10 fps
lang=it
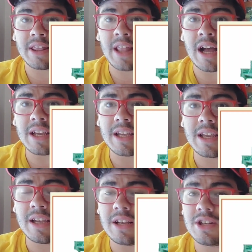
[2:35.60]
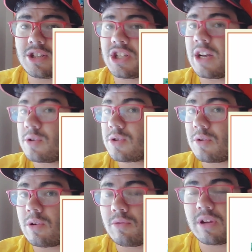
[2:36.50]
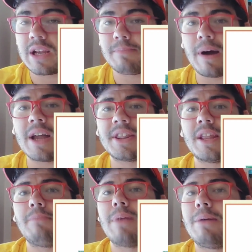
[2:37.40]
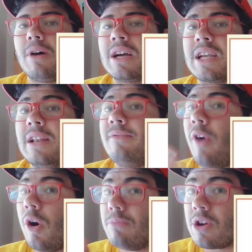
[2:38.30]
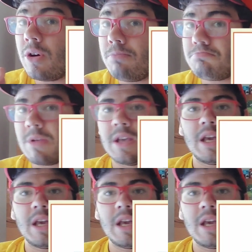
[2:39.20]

attacchi, cioè non sono le uniche parti, abbiamo anche il vomero.